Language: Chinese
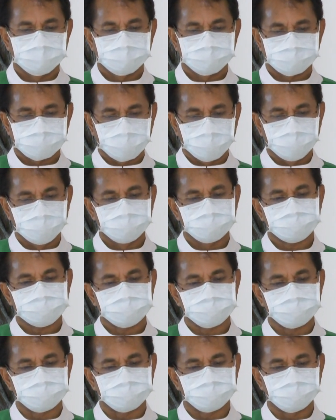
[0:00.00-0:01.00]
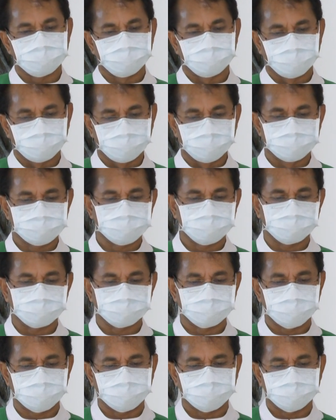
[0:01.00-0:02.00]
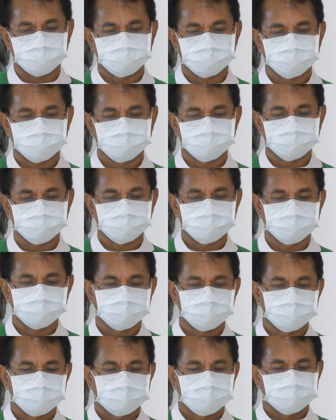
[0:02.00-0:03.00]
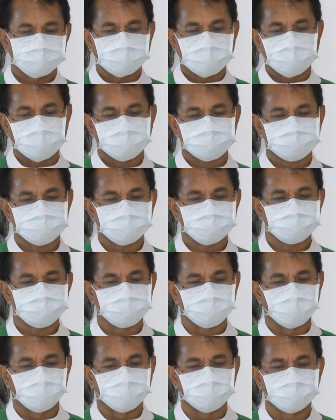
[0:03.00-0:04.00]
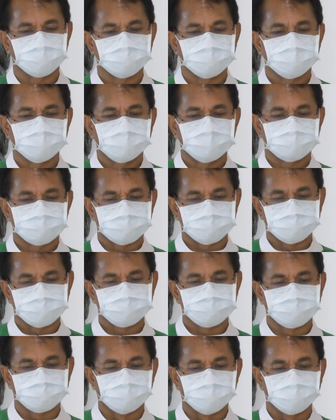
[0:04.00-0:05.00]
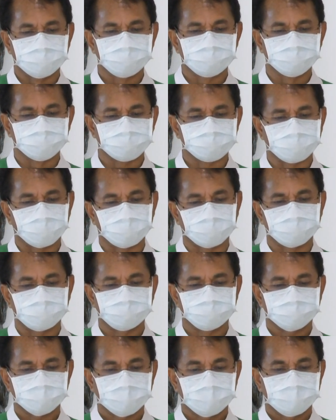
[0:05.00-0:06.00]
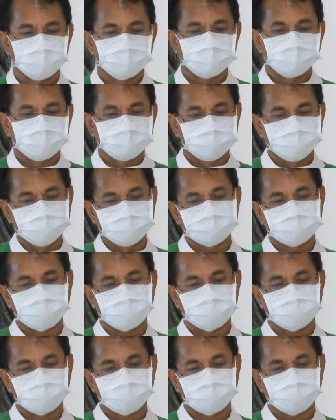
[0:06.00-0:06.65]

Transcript: 谁是我的兄弟？”他伸手指指门徒说：“你